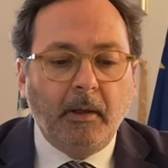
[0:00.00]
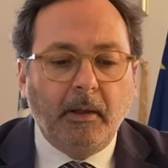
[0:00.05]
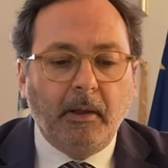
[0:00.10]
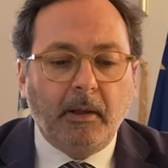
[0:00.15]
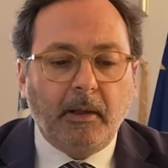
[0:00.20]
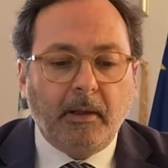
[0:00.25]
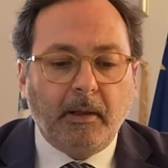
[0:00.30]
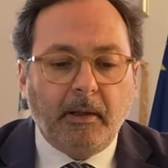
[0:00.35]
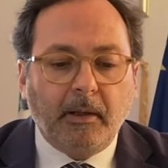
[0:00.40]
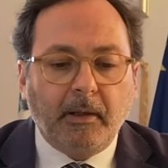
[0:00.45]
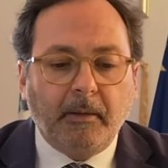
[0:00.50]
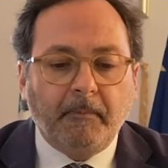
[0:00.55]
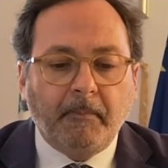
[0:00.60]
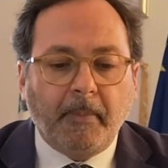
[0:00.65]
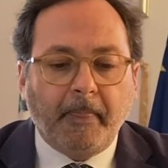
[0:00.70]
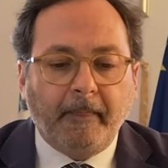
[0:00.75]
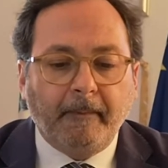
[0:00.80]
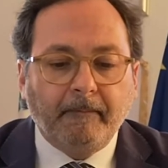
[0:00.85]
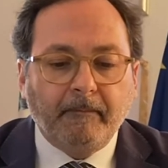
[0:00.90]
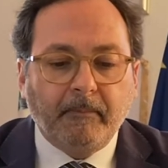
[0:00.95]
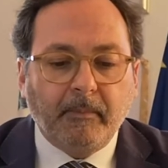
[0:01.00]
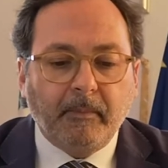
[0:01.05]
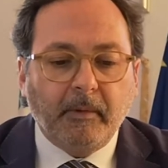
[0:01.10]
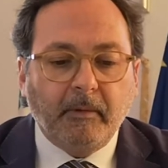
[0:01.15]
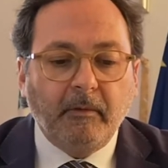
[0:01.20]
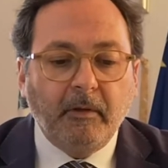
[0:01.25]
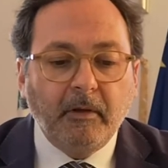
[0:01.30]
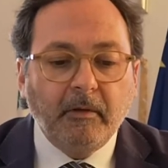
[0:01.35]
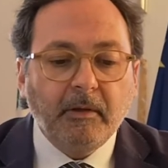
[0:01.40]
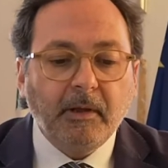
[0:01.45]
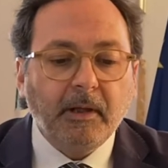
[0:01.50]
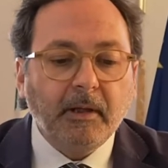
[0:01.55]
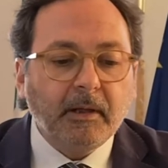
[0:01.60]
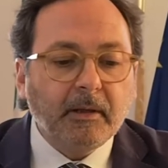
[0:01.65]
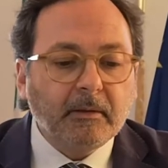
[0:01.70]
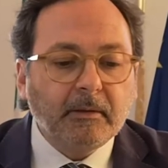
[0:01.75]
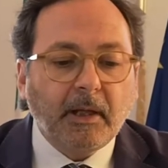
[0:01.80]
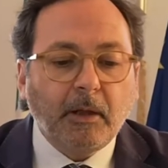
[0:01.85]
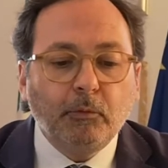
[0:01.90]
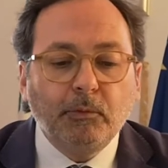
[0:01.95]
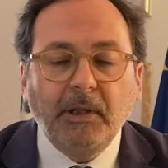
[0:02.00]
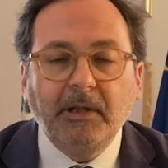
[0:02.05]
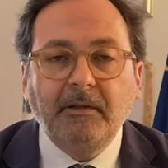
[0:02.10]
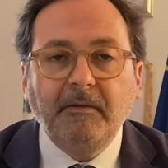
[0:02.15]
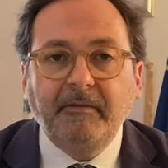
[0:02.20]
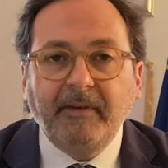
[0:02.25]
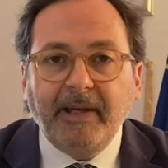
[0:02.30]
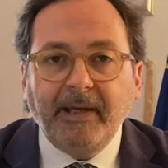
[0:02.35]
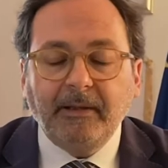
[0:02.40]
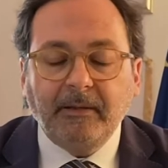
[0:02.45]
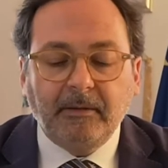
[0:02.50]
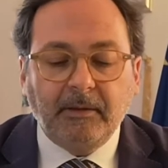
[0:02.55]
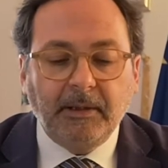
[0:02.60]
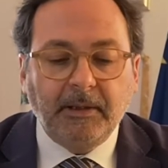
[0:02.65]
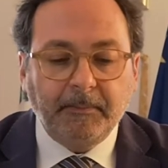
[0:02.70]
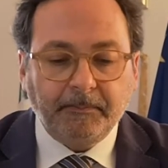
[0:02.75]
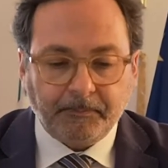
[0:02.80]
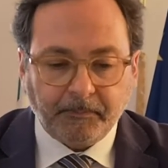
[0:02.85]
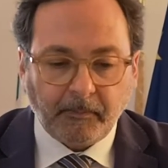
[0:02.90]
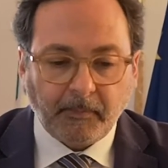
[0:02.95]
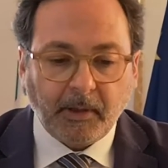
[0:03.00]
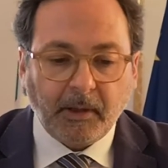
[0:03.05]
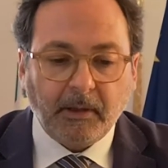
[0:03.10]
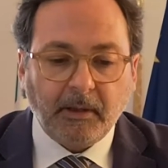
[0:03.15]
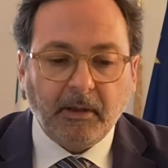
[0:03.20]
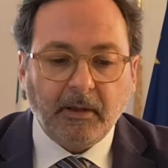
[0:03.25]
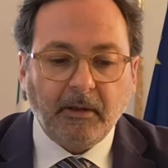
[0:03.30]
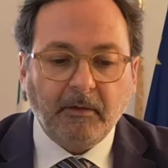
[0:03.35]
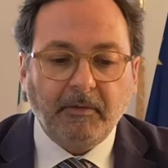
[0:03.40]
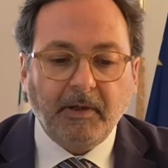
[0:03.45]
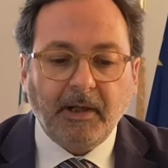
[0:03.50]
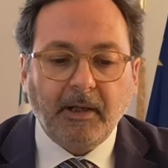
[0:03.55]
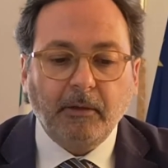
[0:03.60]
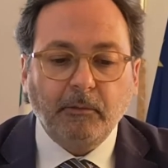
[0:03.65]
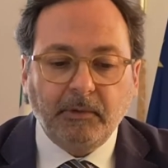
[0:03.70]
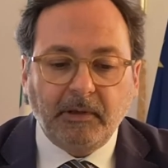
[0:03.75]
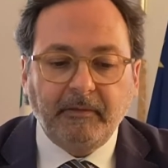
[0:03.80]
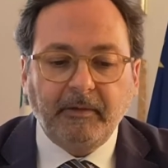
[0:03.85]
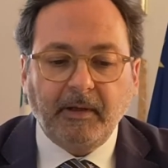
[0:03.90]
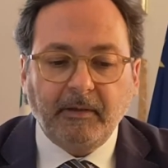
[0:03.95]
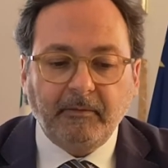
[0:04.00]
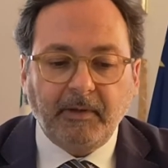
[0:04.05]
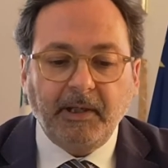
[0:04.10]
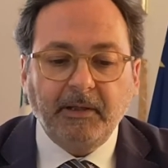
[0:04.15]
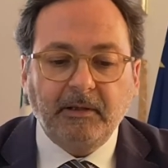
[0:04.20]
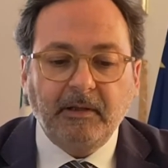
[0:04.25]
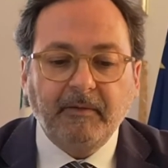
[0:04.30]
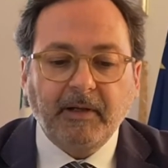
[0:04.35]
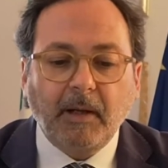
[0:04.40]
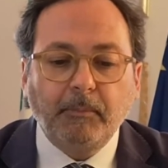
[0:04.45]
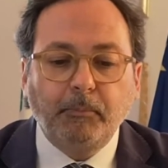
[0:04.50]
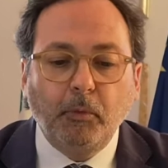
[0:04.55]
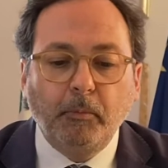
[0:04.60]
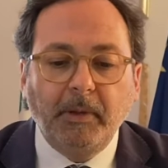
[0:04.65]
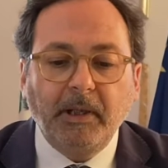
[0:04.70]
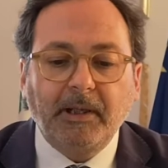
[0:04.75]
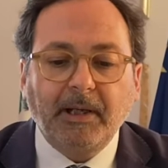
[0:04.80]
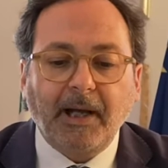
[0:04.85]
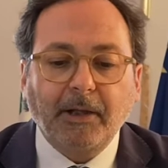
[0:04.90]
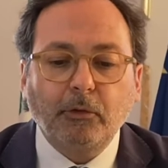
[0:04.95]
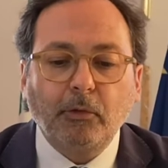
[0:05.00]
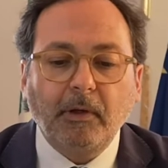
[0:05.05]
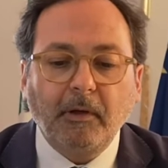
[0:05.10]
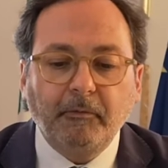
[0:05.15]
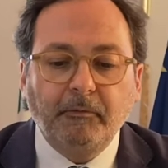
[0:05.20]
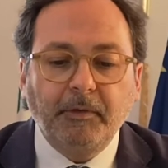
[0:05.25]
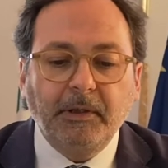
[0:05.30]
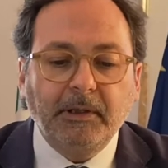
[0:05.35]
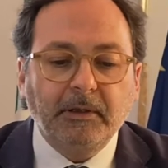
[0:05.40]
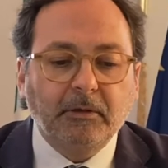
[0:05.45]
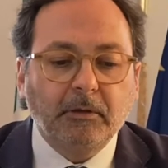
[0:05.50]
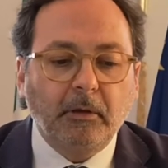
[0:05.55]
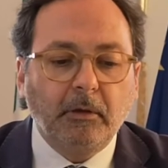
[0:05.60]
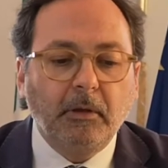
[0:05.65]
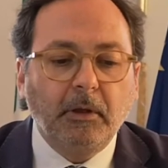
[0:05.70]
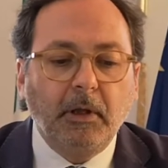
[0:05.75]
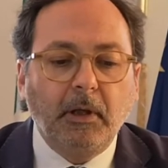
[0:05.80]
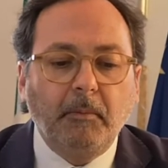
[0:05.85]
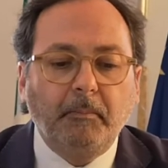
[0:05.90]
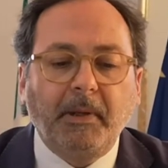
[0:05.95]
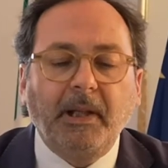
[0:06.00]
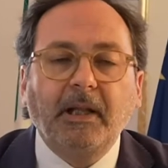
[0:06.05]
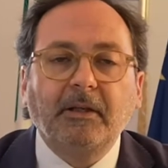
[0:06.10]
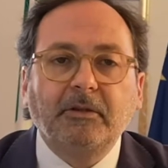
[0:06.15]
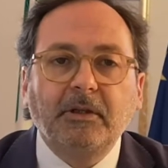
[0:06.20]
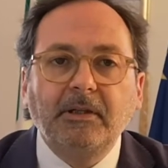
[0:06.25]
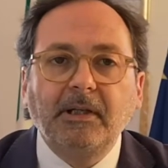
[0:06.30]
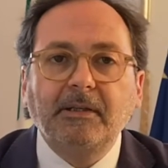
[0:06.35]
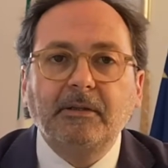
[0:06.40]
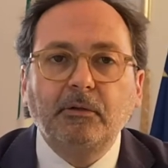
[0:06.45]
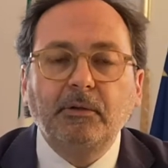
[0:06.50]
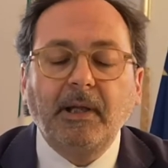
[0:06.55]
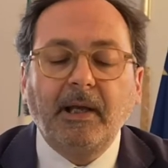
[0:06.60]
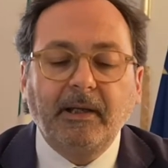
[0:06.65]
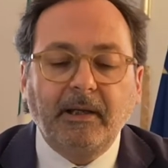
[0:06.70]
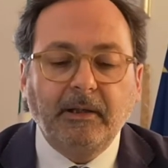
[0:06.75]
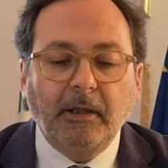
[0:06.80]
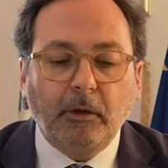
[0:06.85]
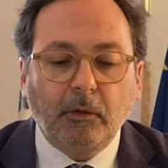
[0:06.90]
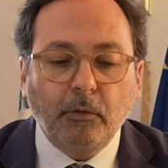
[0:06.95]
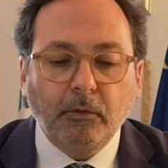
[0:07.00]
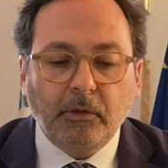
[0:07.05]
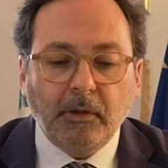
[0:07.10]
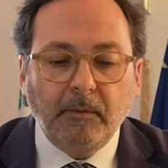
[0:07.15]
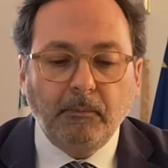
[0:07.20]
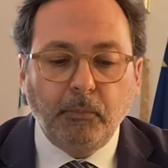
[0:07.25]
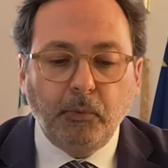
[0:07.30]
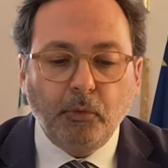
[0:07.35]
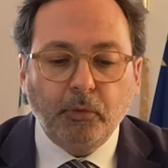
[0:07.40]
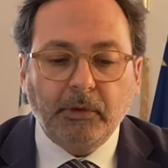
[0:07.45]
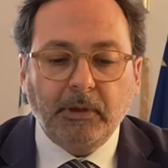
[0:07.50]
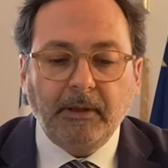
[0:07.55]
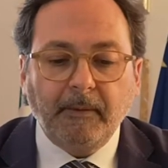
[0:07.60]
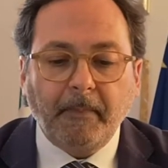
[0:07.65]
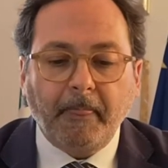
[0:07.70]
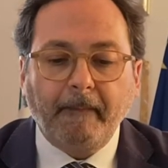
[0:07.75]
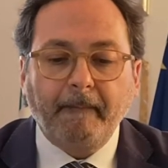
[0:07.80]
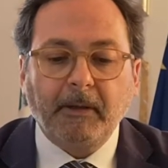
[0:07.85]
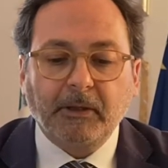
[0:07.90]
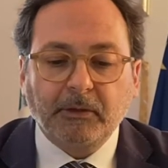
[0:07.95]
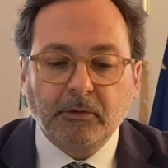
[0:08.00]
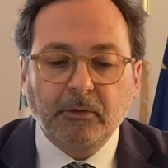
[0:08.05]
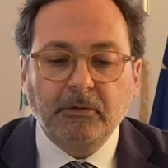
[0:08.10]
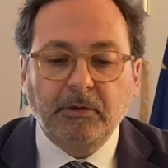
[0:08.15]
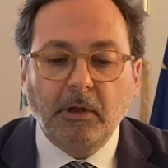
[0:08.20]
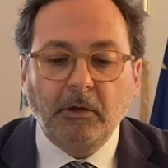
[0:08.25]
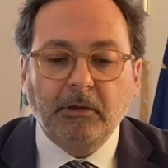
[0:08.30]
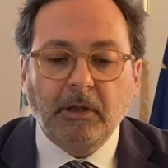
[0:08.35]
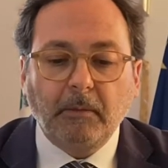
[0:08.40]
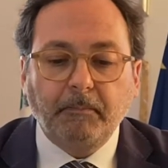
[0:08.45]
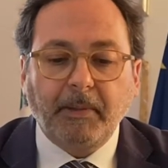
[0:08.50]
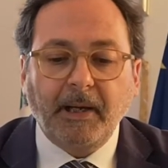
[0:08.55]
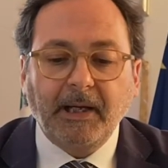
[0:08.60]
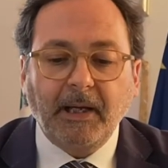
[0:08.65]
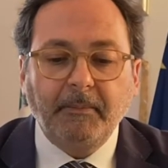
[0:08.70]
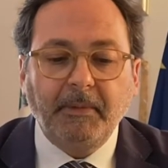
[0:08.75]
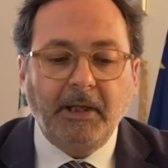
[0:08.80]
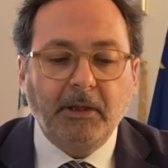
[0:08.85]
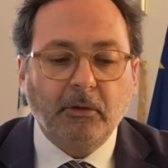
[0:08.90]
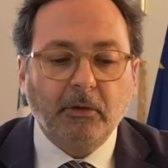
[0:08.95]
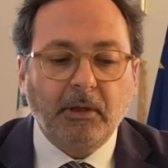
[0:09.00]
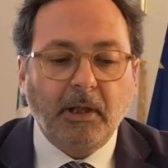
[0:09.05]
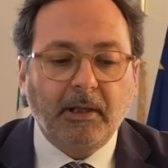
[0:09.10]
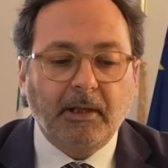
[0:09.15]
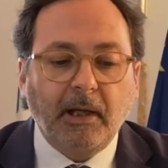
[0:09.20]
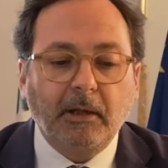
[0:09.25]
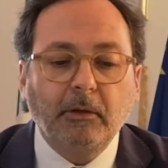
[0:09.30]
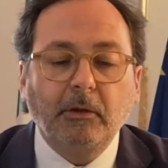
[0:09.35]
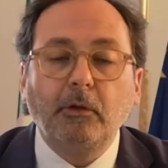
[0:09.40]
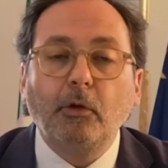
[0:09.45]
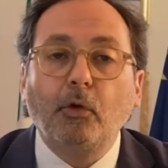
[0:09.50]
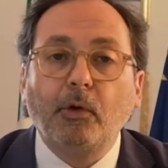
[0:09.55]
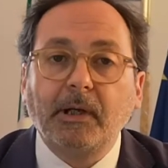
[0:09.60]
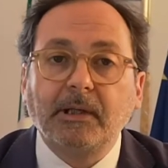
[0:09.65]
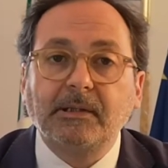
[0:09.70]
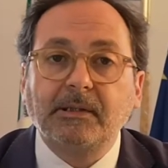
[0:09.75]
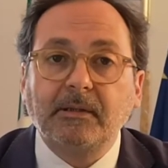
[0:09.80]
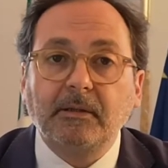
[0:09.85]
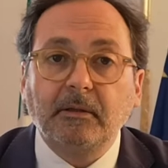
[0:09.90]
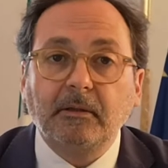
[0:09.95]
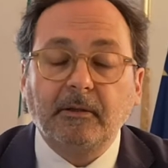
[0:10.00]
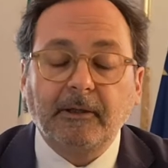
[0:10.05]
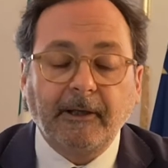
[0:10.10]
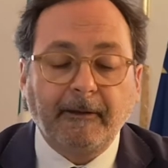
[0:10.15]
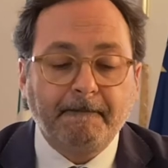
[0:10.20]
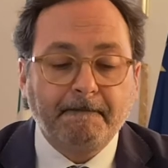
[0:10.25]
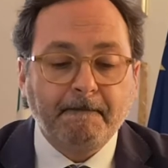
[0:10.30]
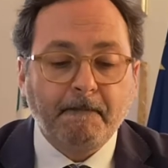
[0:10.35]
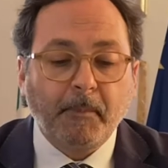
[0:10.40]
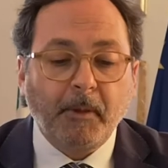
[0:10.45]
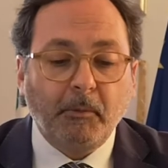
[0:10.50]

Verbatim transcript: Ehm, il, da lunedì 20, eh, verrà, lunedì 20 verrà pubblicato l'avviso per l'assegnazione anche dei contributi a sostegno del pagamento del canone di locazione.